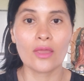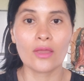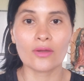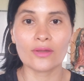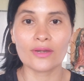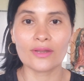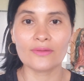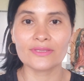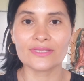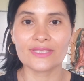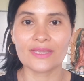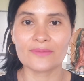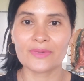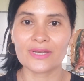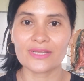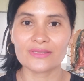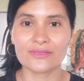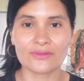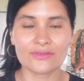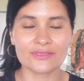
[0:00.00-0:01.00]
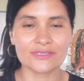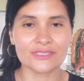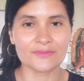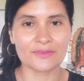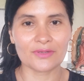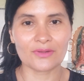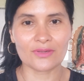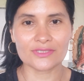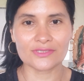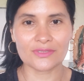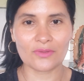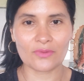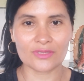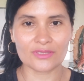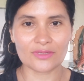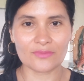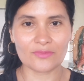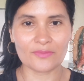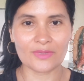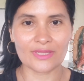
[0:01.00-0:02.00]
Hola, buen día para todos. Espero que se
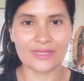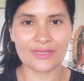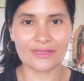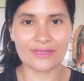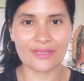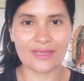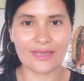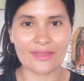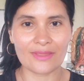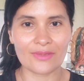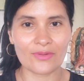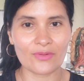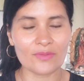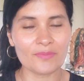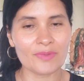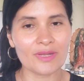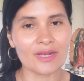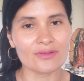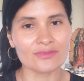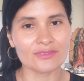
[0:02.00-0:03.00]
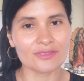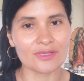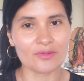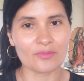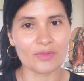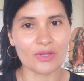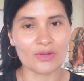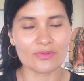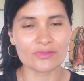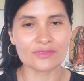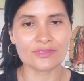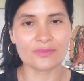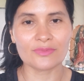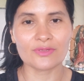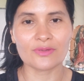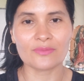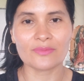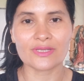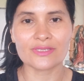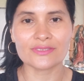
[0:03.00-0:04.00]
encuentre muy bien el día de hoy. Para los que no me conocen, mi
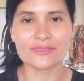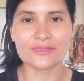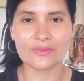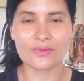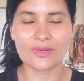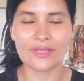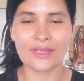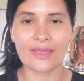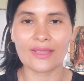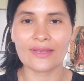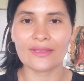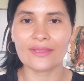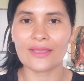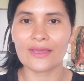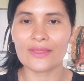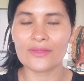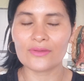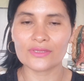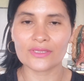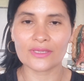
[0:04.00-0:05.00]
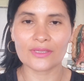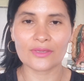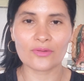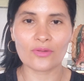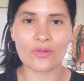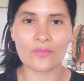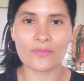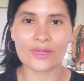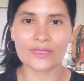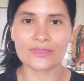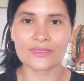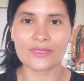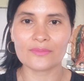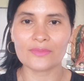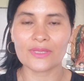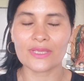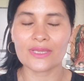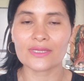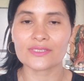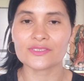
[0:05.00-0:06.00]
nombre es Julie. El día de hoy te quiero compartir
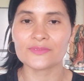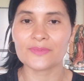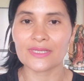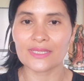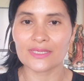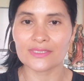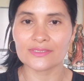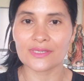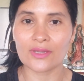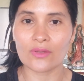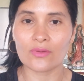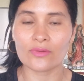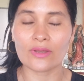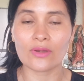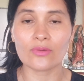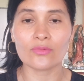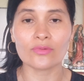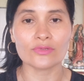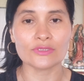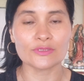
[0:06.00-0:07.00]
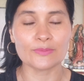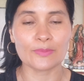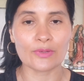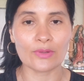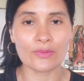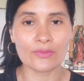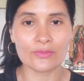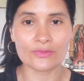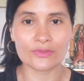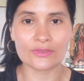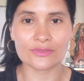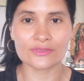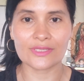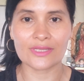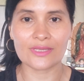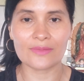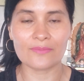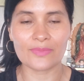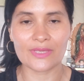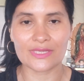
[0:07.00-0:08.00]
mi experiencia con algunos productos
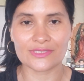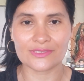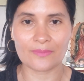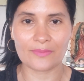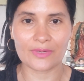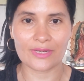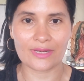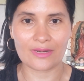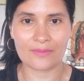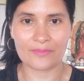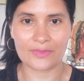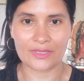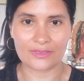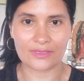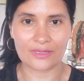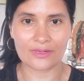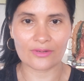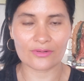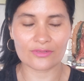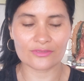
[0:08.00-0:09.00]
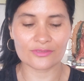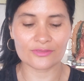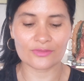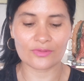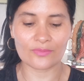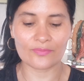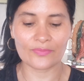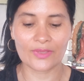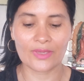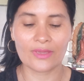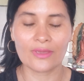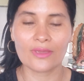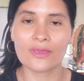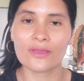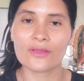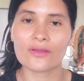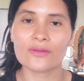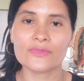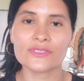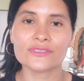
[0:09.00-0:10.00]
de limpieza para la piel del rostro.
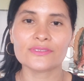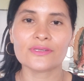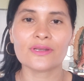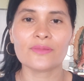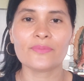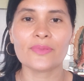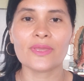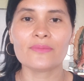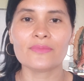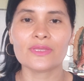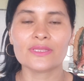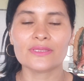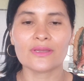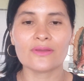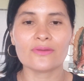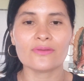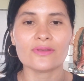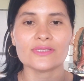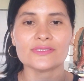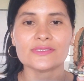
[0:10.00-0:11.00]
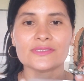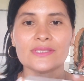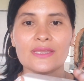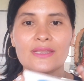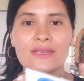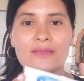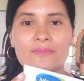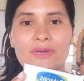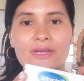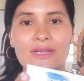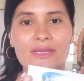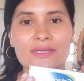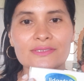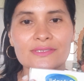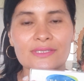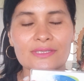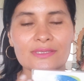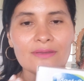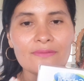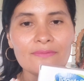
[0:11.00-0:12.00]
Comienzo rápidamente con este de la marca
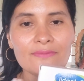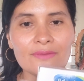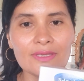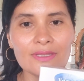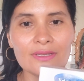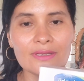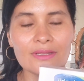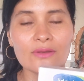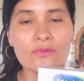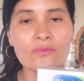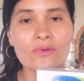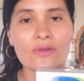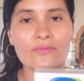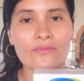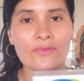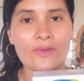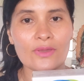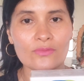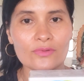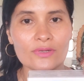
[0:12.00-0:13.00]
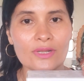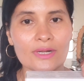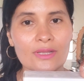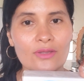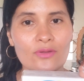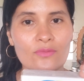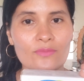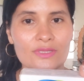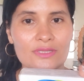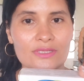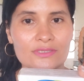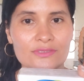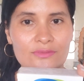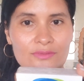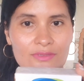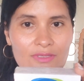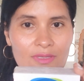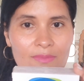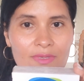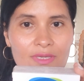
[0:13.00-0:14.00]
Zetafil, el cual fue una
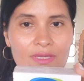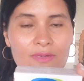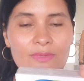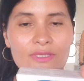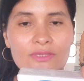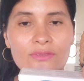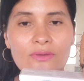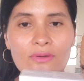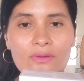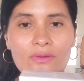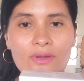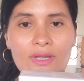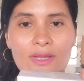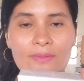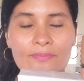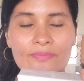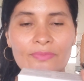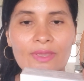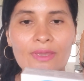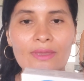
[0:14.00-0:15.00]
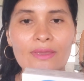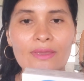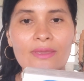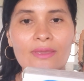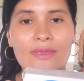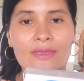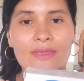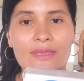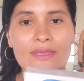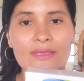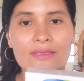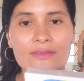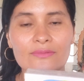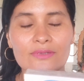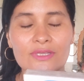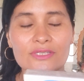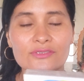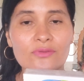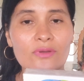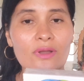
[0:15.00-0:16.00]
recomendación de mi dermatóloga.
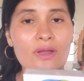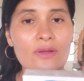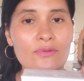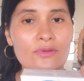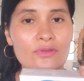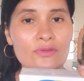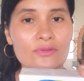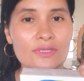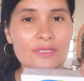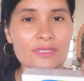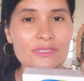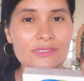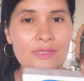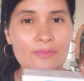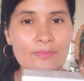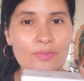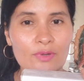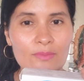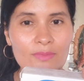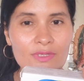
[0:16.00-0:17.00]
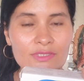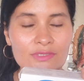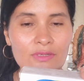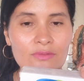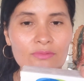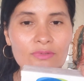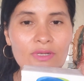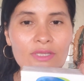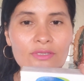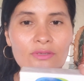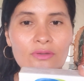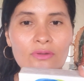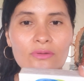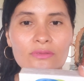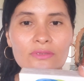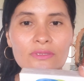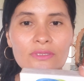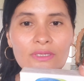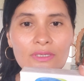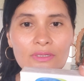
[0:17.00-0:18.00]
Eh, es un jabón que utilicé por más de un año
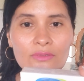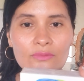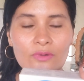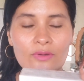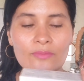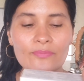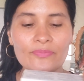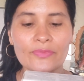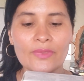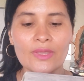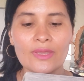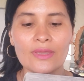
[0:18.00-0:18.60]
continuo.